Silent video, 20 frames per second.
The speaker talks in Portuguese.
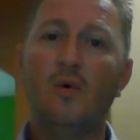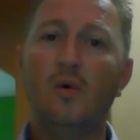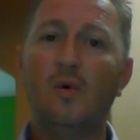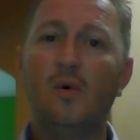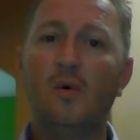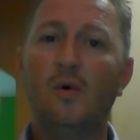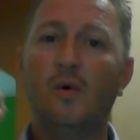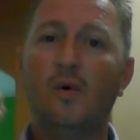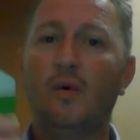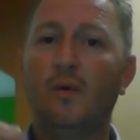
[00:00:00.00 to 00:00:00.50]

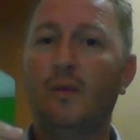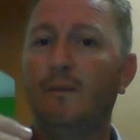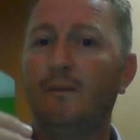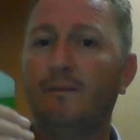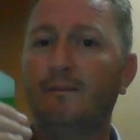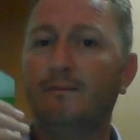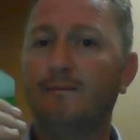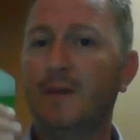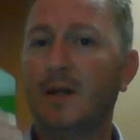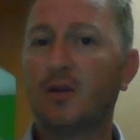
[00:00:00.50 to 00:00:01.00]
é
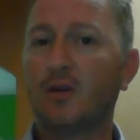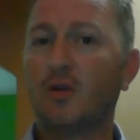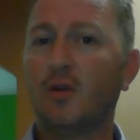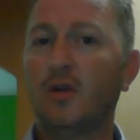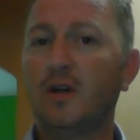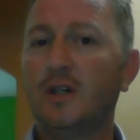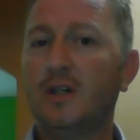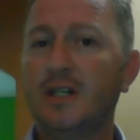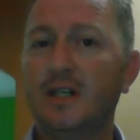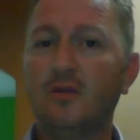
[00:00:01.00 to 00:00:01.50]
o
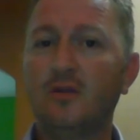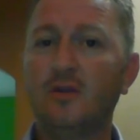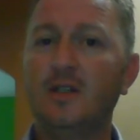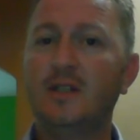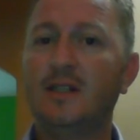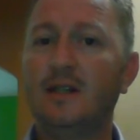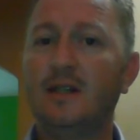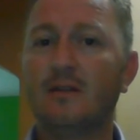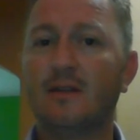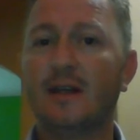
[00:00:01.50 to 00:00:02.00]

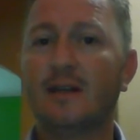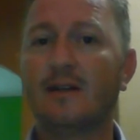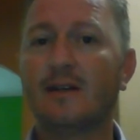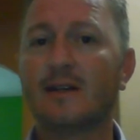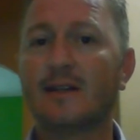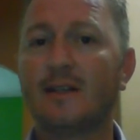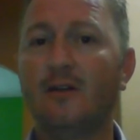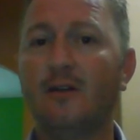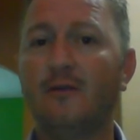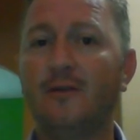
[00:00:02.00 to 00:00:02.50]
Metodologia do
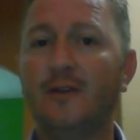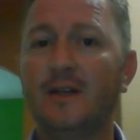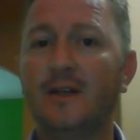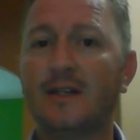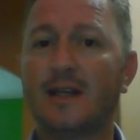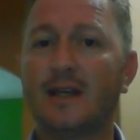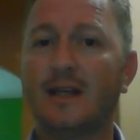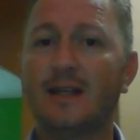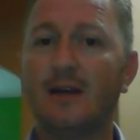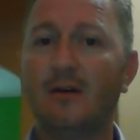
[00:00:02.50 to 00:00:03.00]
Ensino da
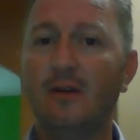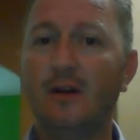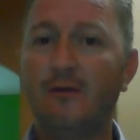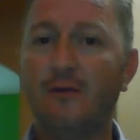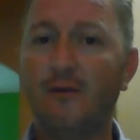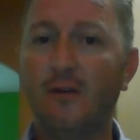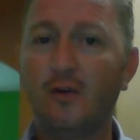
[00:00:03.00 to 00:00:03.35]
Educação Física.